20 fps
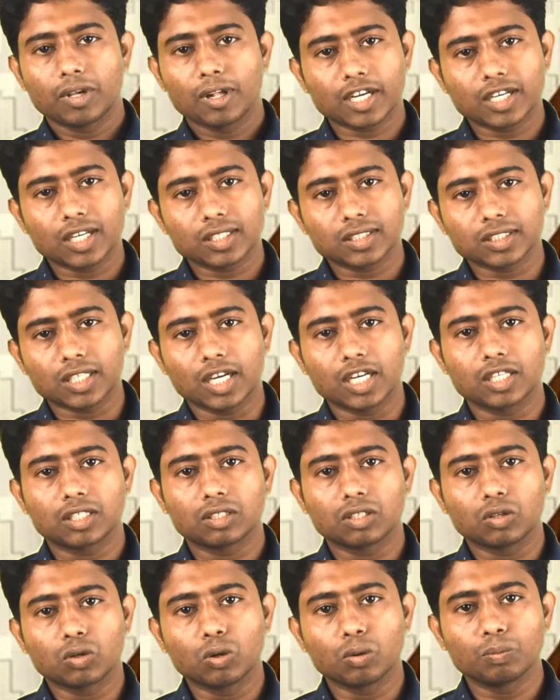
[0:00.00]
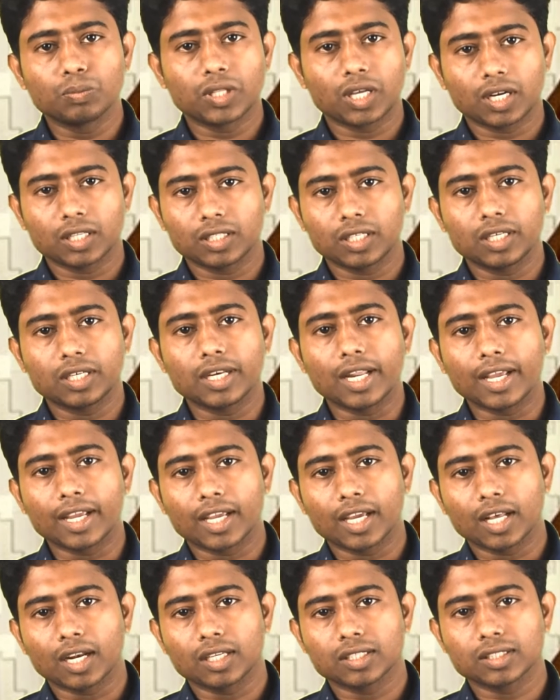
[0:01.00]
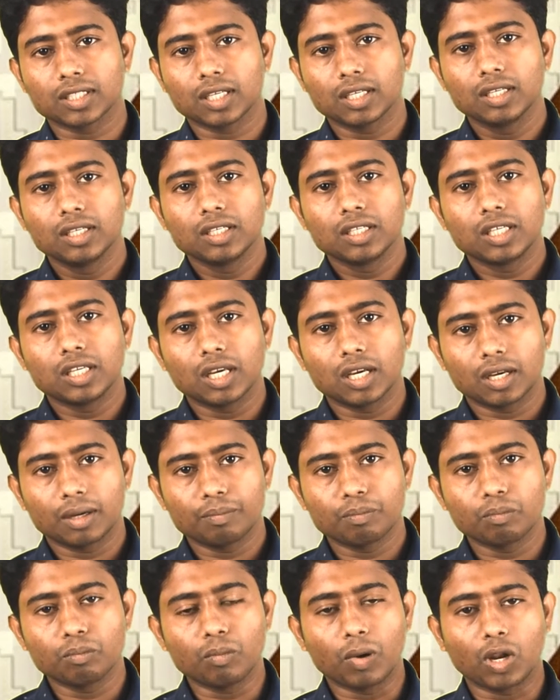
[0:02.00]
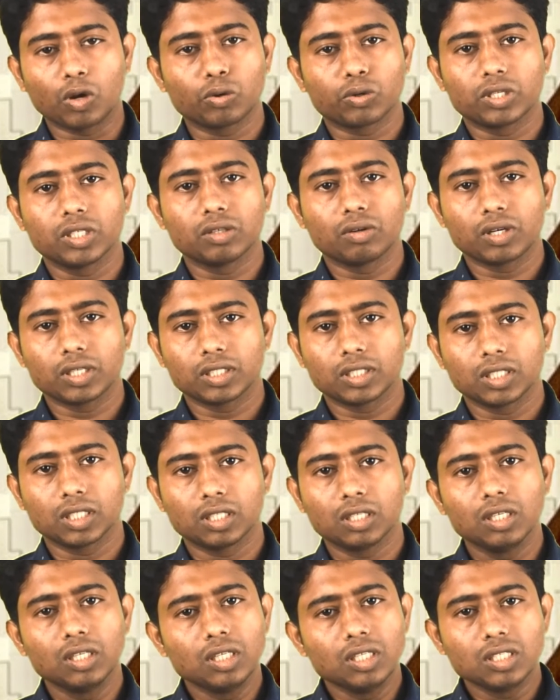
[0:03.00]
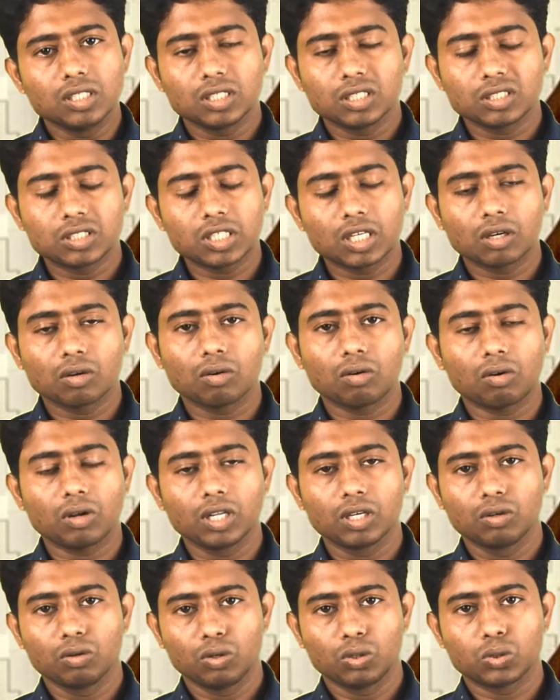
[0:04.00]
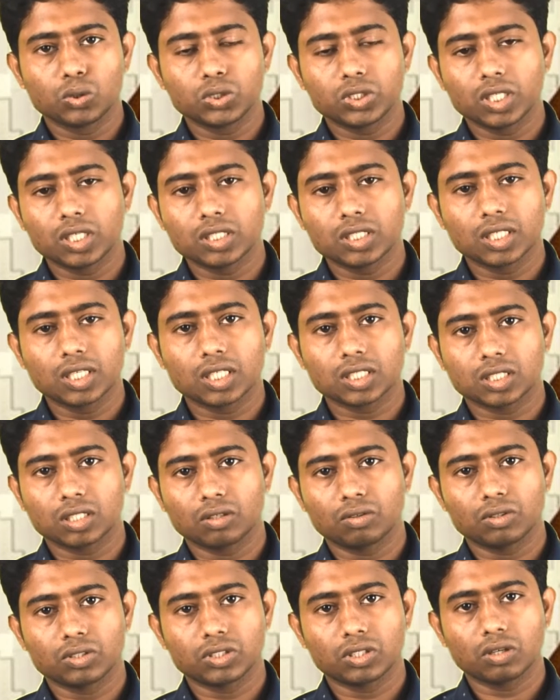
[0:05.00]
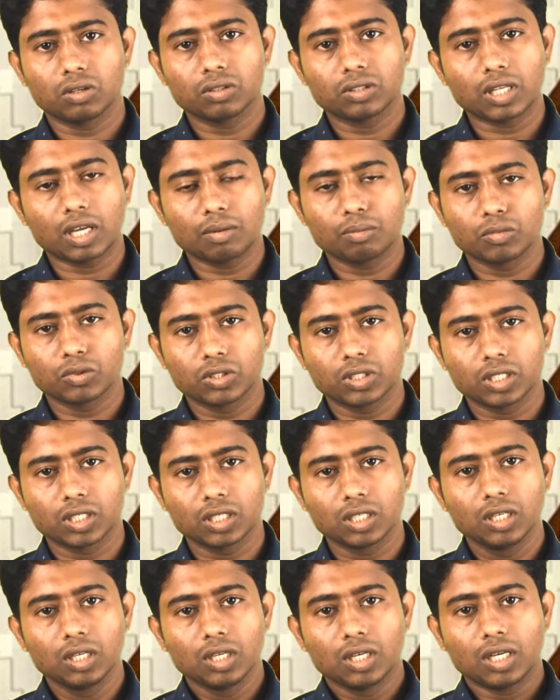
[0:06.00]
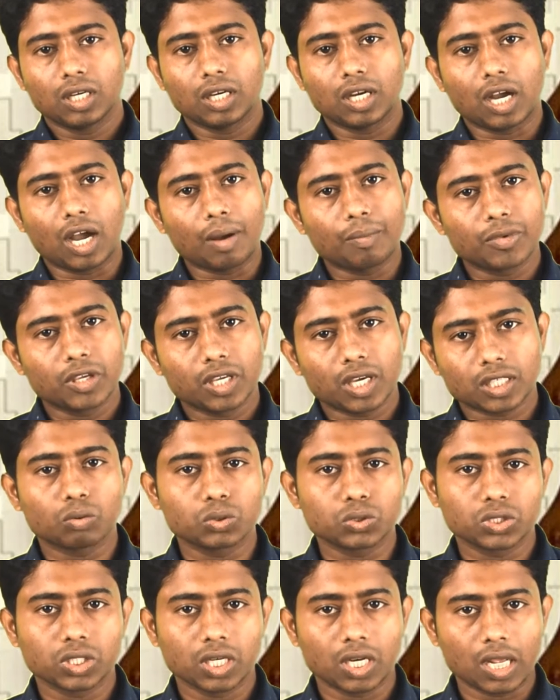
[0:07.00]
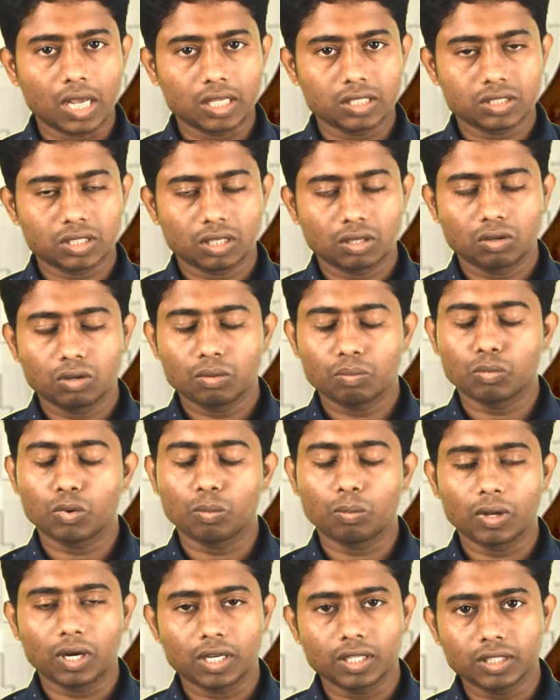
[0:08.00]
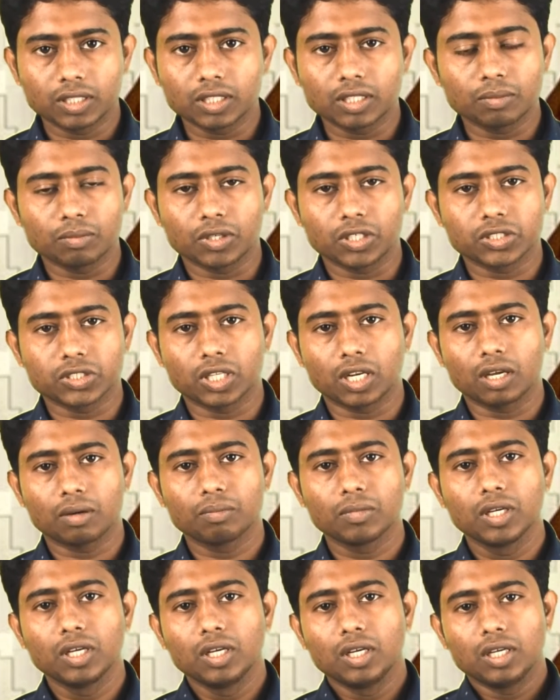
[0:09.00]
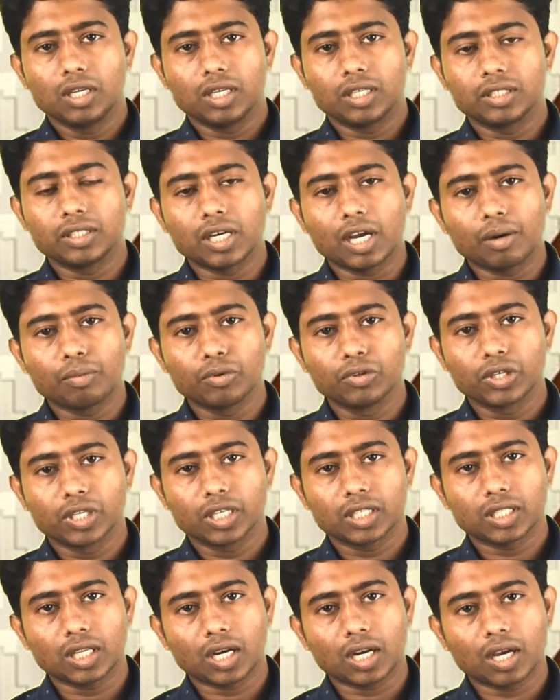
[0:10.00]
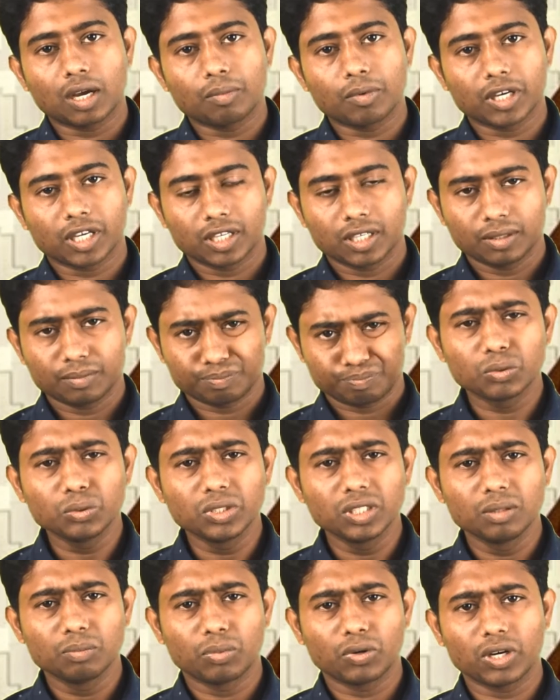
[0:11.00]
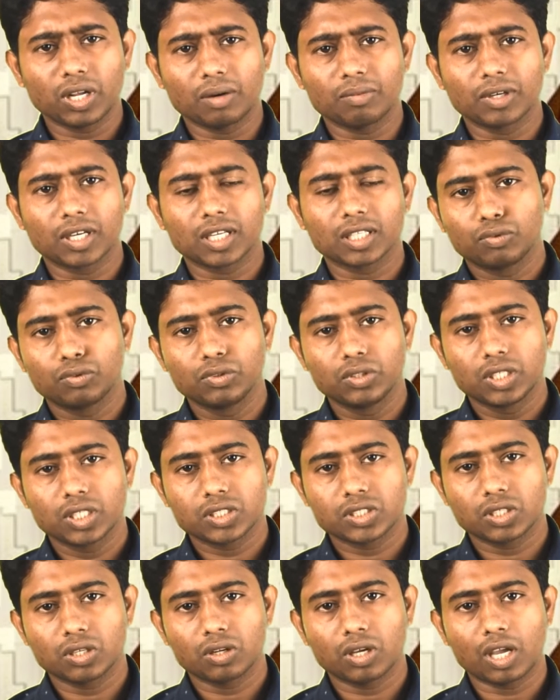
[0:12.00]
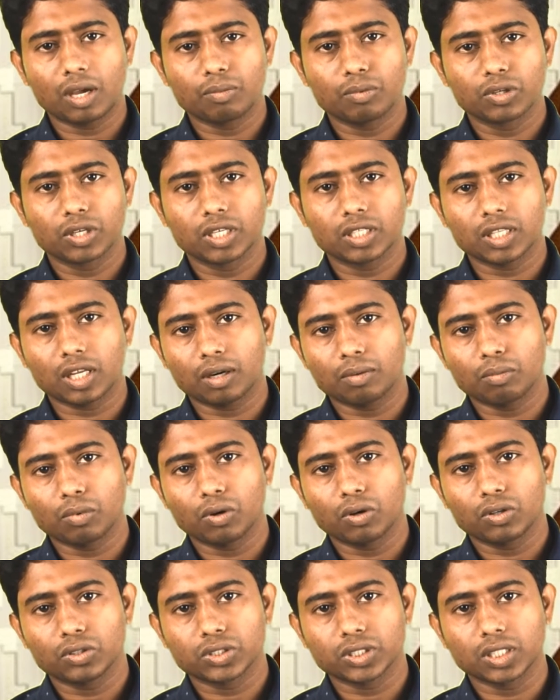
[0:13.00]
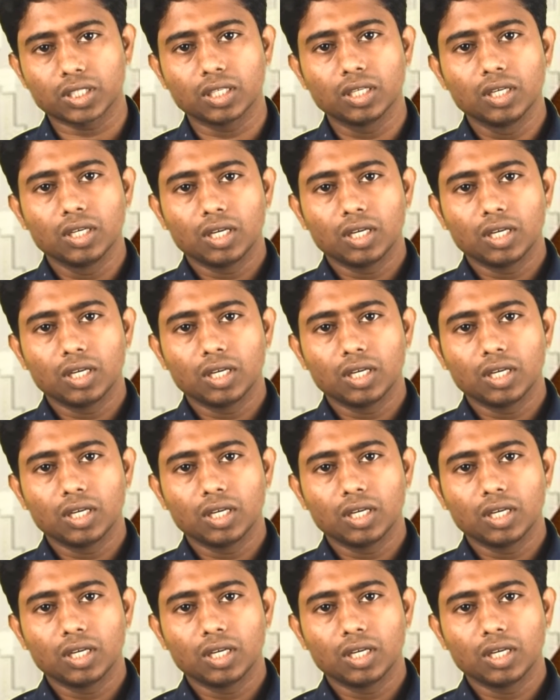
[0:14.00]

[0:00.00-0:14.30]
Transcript: একটা সাইট খুব তাড়াতাড়ি র্যাঙ্কে আনা যায় ভালো কিওয়ার্ড দিয়ে সে অনেকগুলো কোশ্চেনে জিজ্ঞাসা করেছিল তার মধ্যে আমি কোশ্চেনে অ্যান্সারগুলো প্রপারলি দিতে পেরেছিলাম এবং কি তারা আমাকে দুই দিন পরে আমাকে ফোন দিয়েছিল এবং কি তারা বলল যে